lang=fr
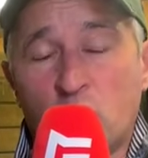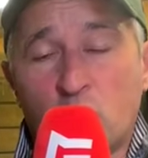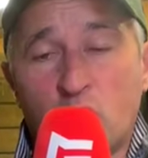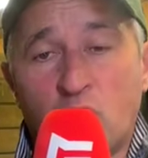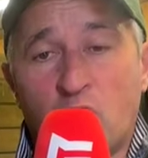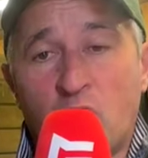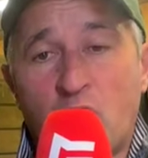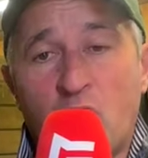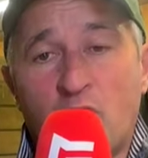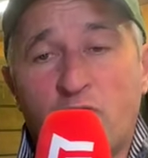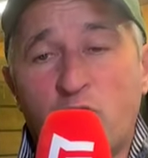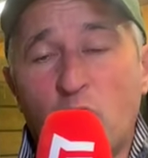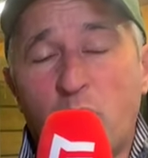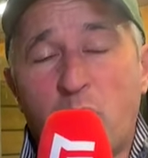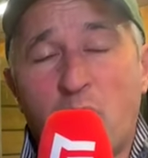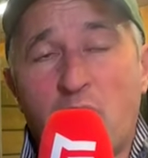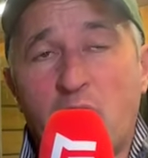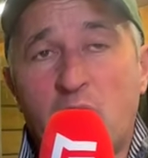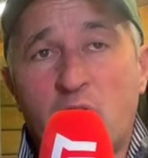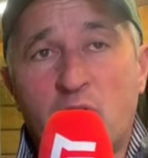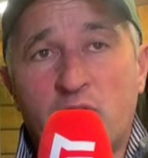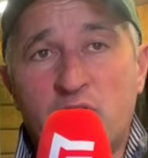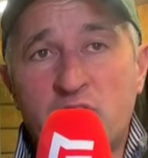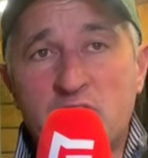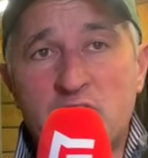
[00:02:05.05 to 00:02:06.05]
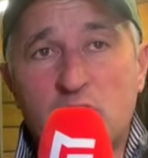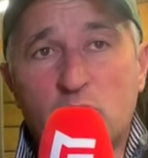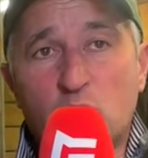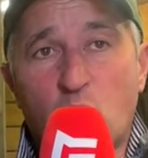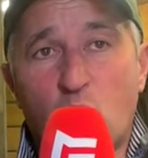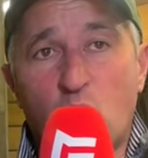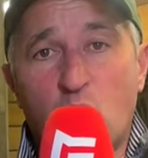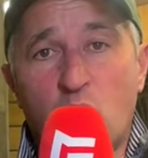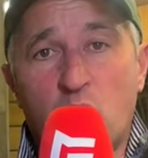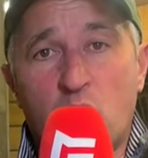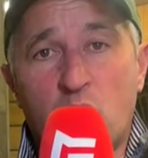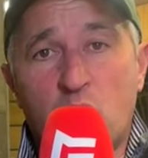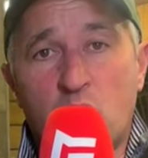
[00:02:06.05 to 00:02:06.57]
Donc voilà, faut pas viser
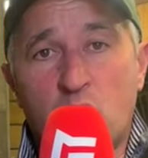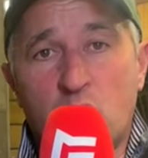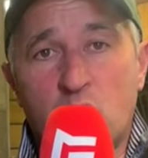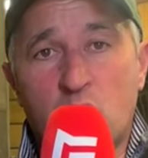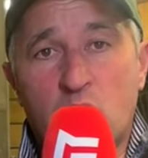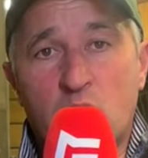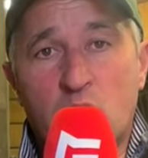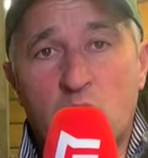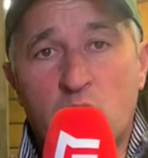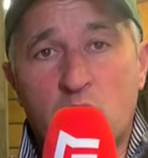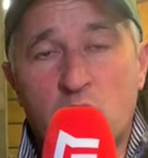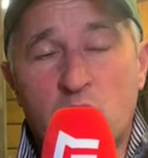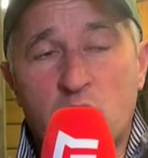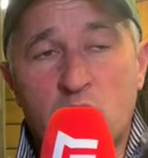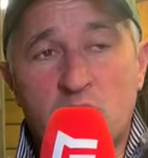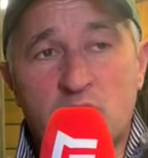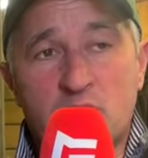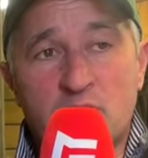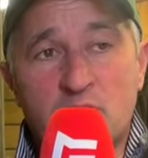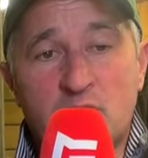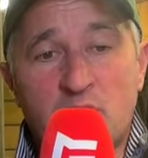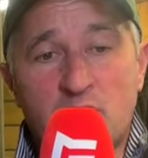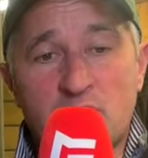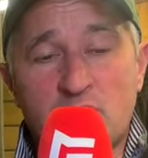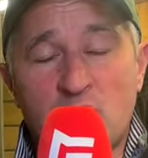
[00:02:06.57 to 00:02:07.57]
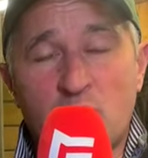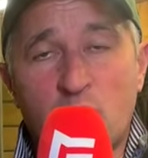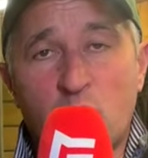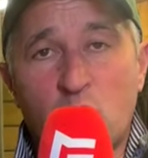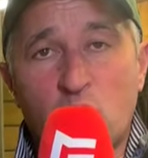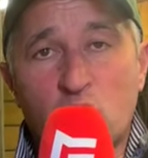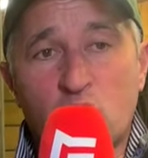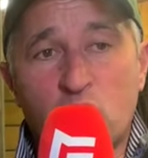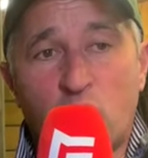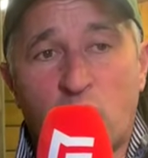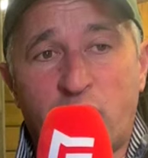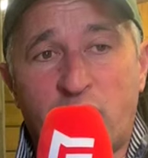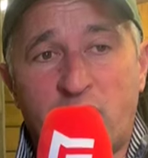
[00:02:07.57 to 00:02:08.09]
trop. Euh, dans un
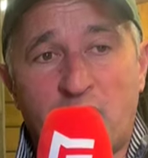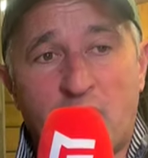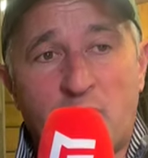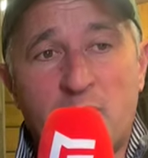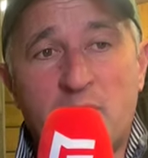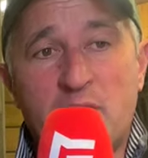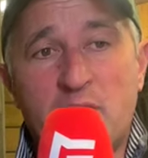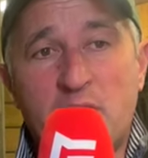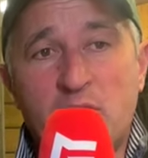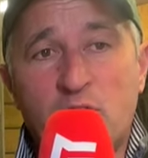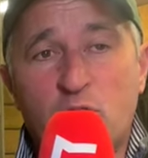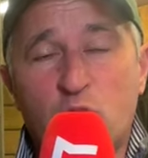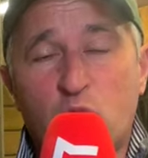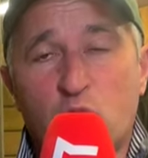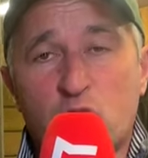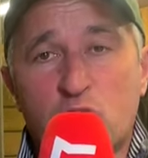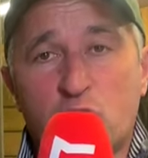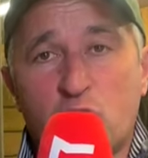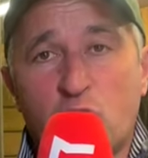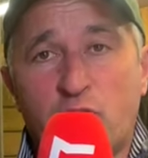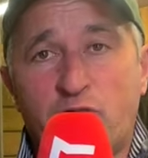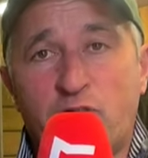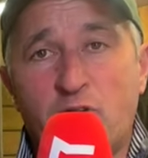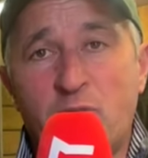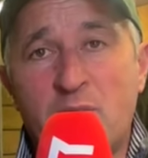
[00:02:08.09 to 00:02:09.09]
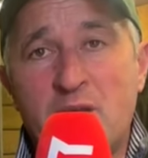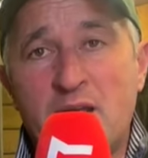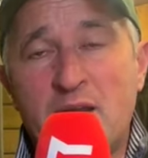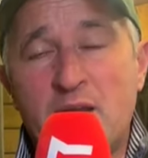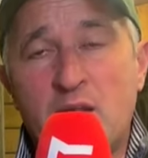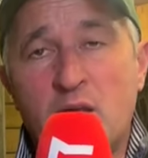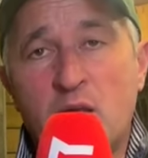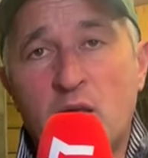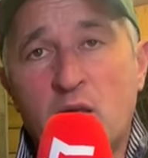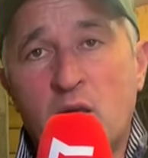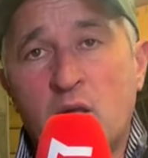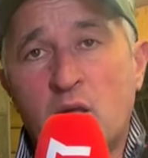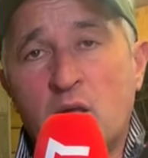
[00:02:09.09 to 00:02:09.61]
bon jour fermé, une course que
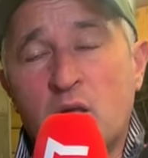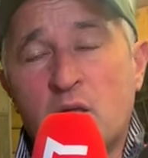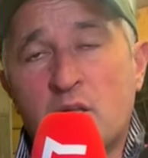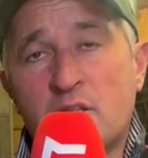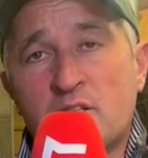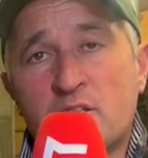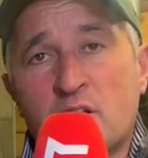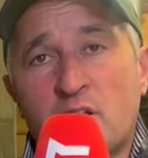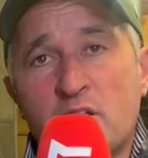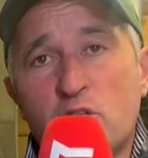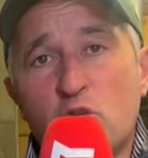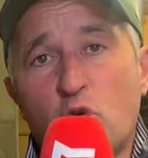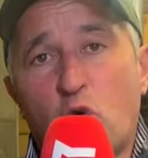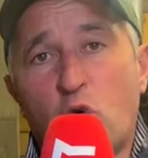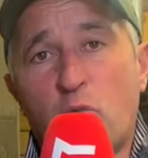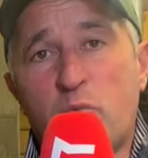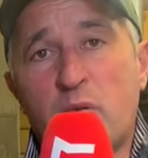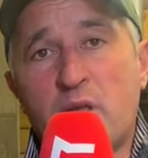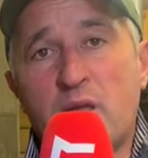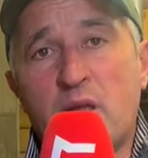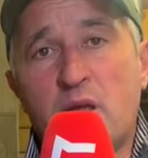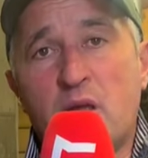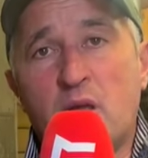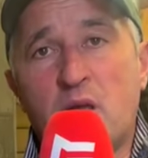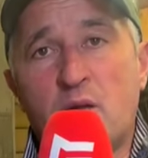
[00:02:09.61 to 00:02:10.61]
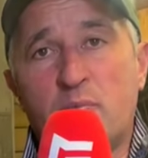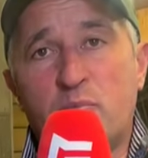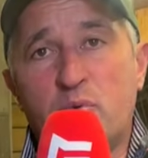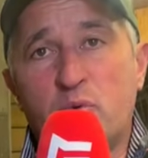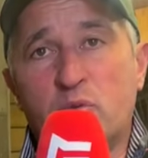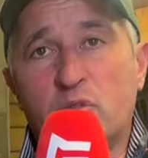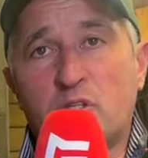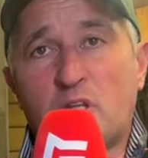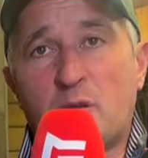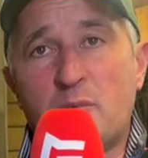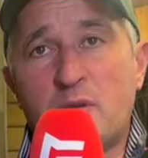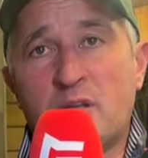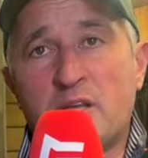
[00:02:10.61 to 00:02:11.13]
femelle, sans les Européens, elle
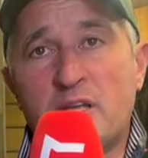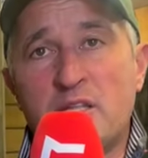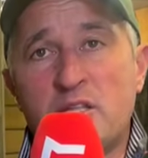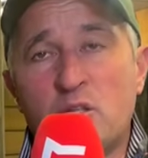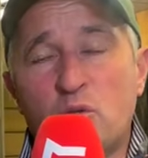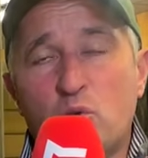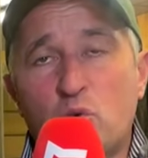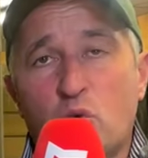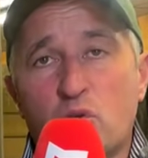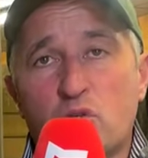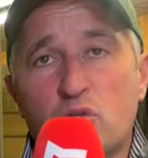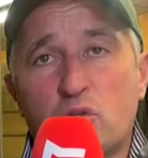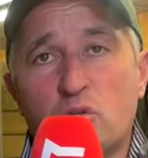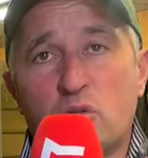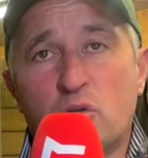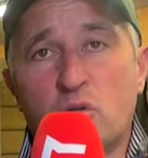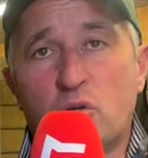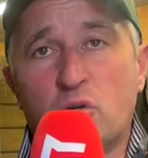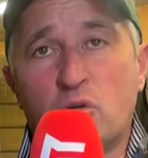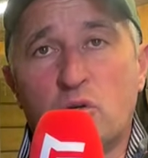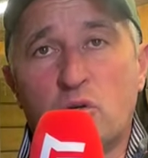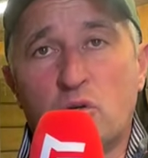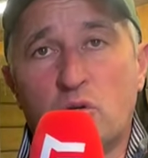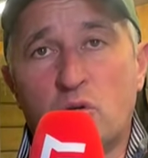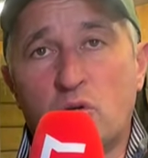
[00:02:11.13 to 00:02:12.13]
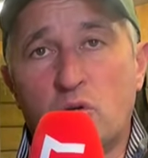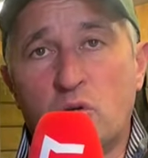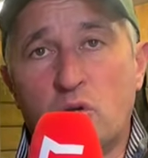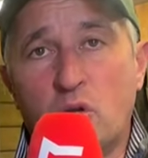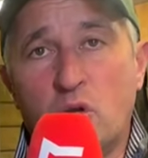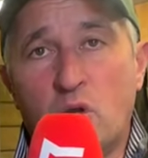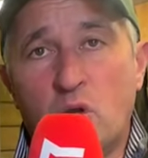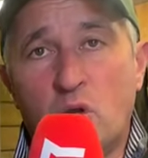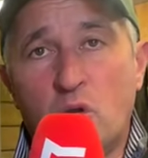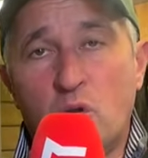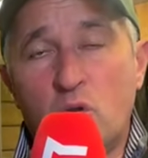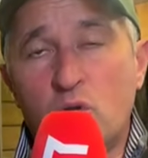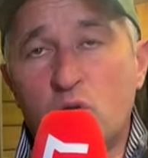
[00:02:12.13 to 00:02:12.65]
peut très bien gagner une course. Euh,
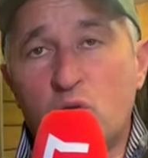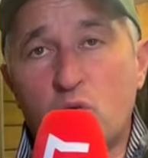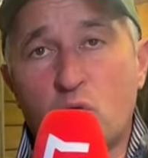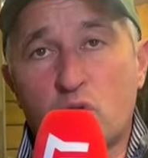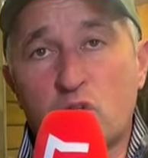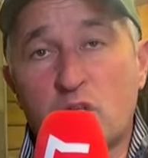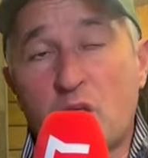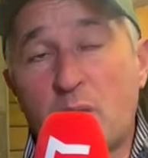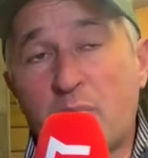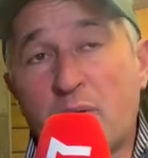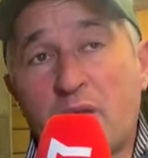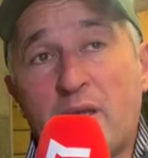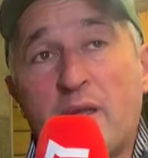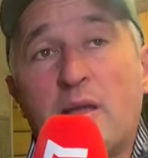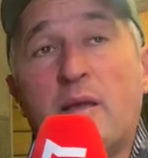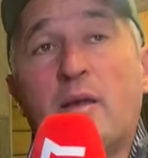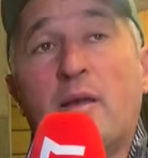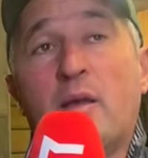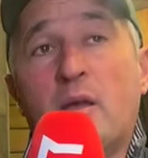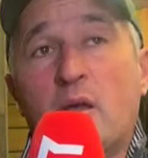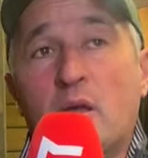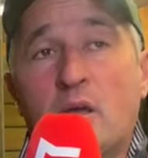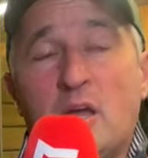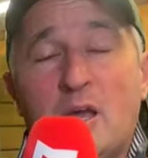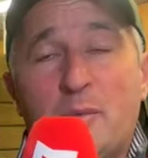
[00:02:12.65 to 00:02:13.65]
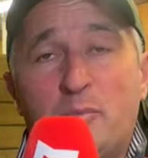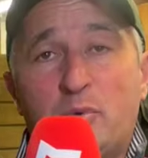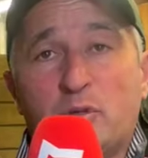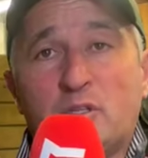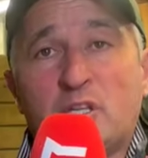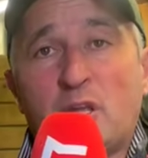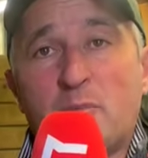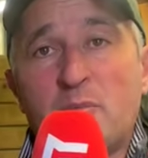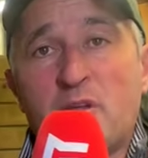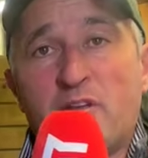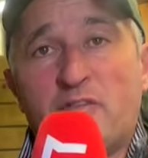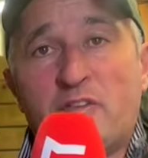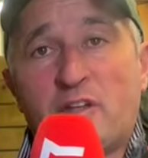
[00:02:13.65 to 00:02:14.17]
une course après, elle
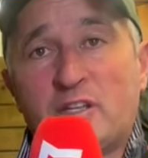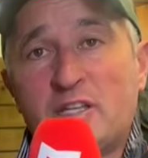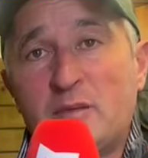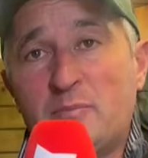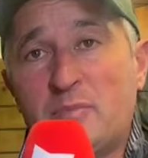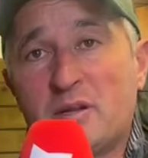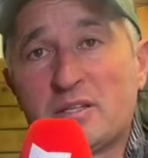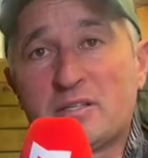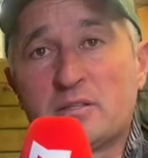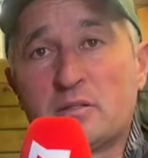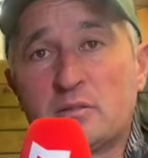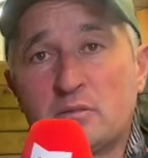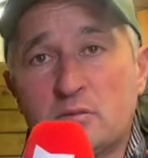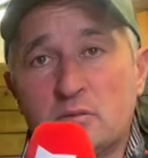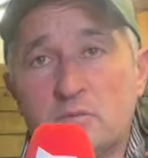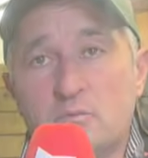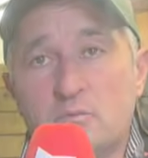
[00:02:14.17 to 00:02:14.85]
peut très bien faire des places.